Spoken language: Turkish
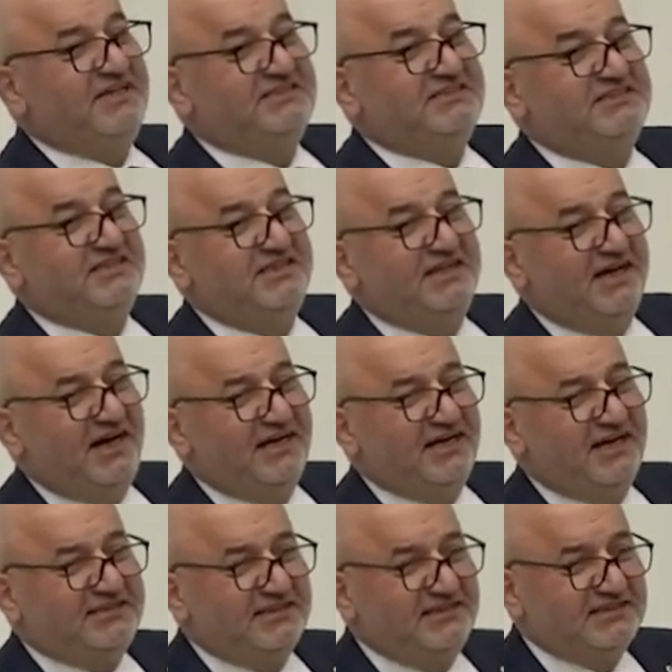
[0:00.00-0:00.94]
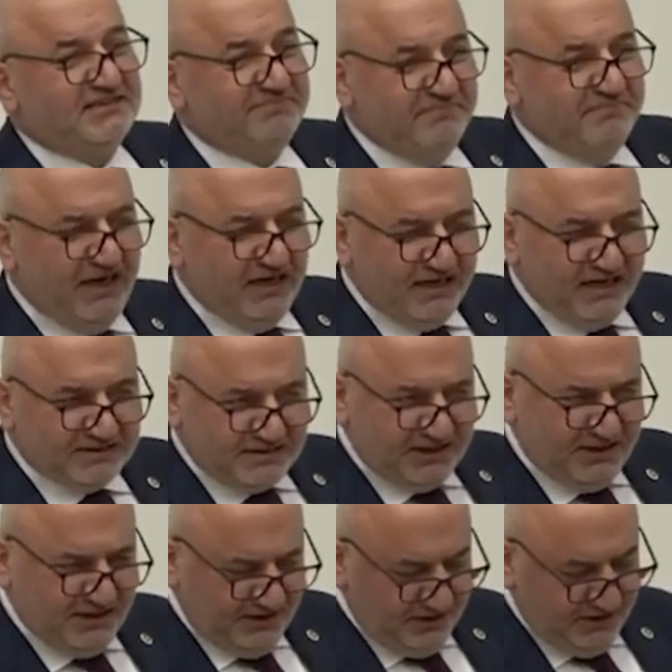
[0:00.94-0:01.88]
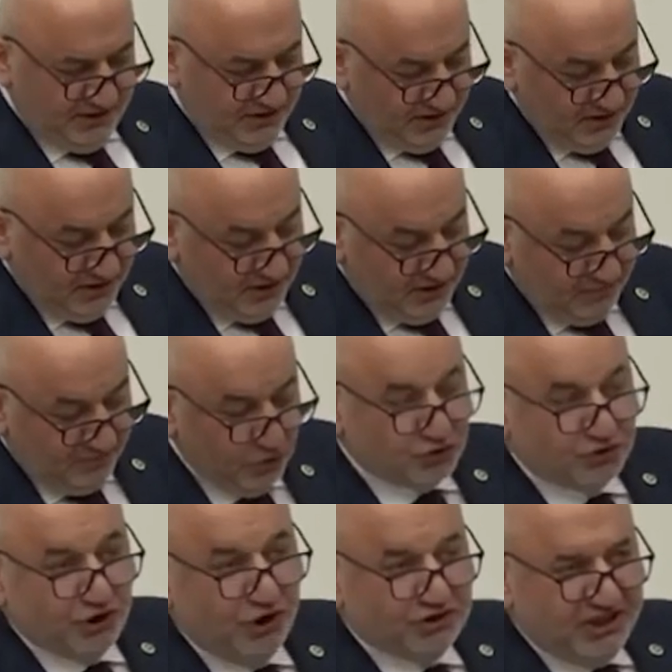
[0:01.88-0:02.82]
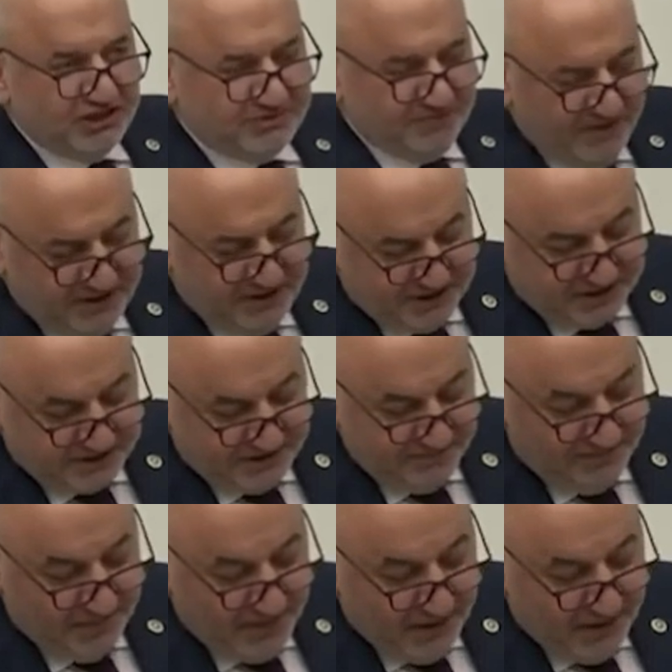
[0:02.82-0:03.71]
Filistin ihanetinizin belgesi bu sözleşmedir.